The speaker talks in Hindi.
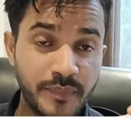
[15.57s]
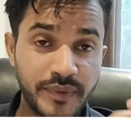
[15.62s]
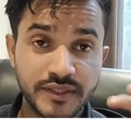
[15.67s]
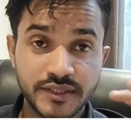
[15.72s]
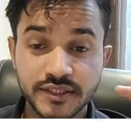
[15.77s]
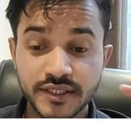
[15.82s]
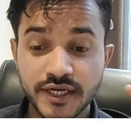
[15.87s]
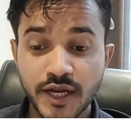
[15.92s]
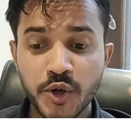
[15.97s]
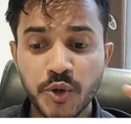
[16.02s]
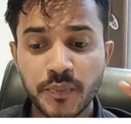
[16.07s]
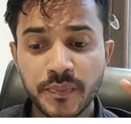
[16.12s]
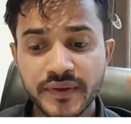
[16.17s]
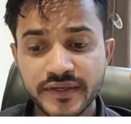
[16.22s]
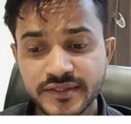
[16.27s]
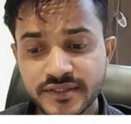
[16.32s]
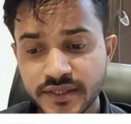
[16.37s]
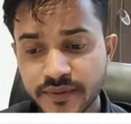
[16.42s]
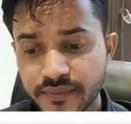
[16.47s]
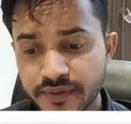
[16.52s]
पंद्रह
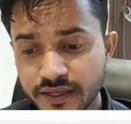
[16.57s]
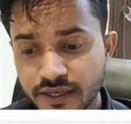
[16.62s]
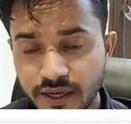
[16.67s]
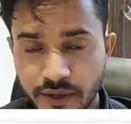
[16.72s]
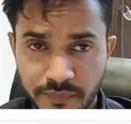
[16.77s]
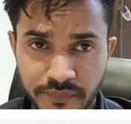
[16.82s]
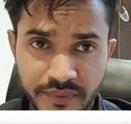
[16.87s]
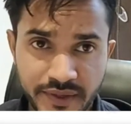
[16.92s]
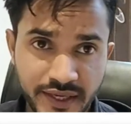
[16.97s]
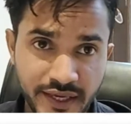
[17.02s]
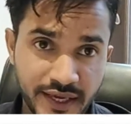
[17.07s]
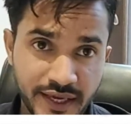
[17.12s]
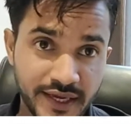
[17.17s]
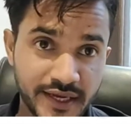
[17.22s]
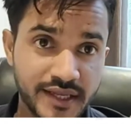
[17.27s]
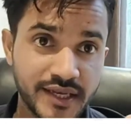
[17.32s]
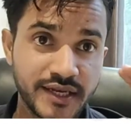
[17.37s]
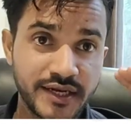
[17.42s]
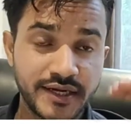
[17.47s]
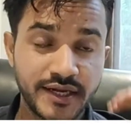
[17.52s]
रुपए से भी कम की
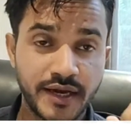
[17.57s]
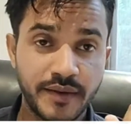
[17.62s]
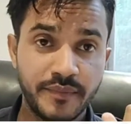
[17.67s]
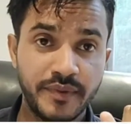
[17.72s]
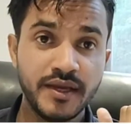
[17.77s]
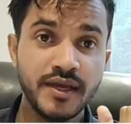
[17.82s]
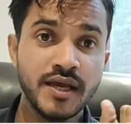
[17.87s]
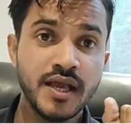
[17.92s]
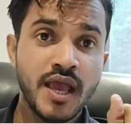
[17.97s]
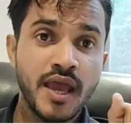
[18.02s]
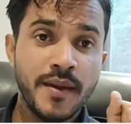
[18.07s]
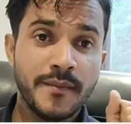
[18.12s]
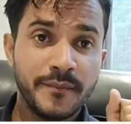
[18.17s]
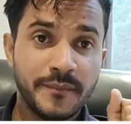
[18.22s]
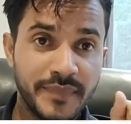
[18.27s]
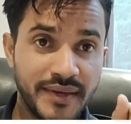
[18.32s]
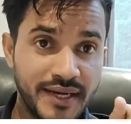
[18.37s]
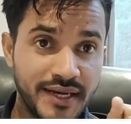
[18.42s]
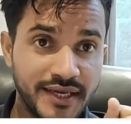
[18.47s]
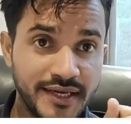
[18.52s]
एक लीड हमें
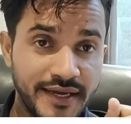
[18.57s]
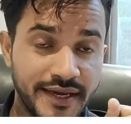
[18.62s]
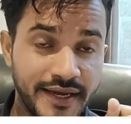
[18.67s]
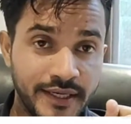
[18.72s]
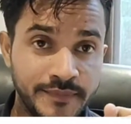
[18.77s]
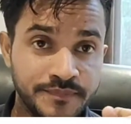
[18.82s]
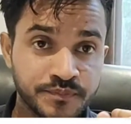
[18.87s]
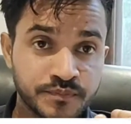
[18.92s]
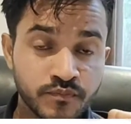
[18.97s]
मिली है